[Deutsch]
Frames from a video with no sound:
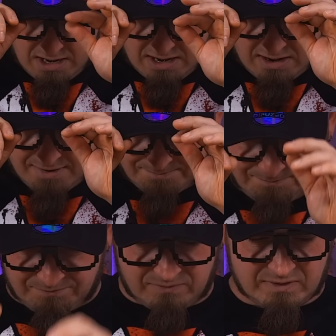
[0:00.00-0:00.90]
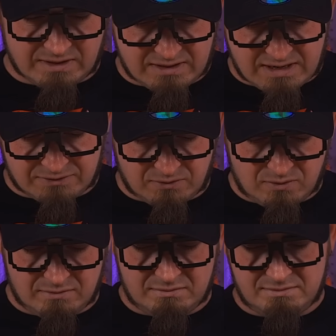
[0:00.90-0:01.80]
Ähm,
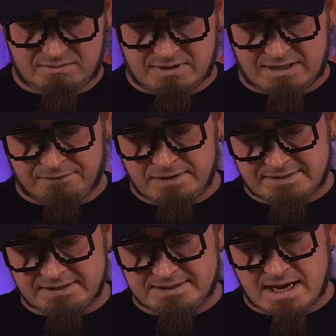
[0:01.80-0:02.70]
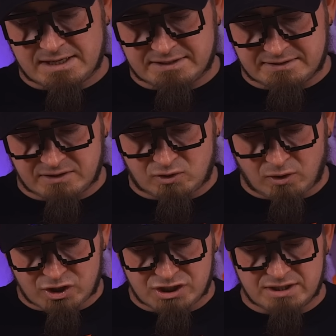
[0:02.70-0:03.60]
also ich will jetzt nicht sagen, dass es
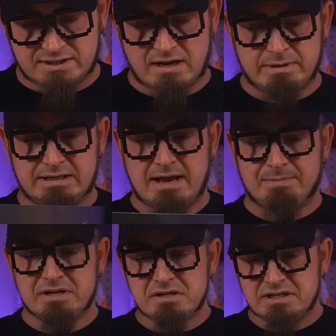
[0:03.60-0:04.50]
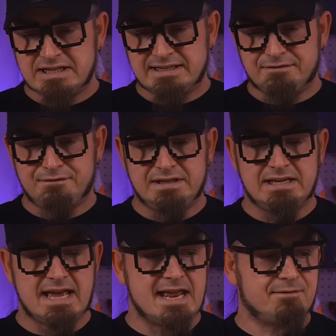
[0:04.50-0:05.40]
enttäuschend ist, aber ich habe
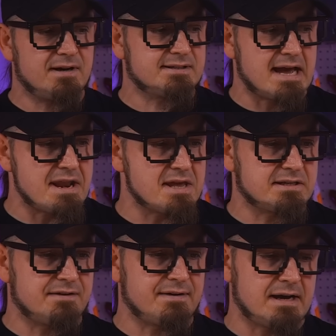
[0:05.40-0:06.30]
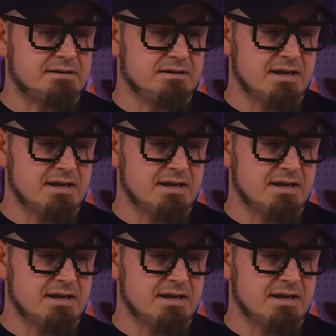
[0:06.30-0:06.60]
irgendwie etwas anders erwartet.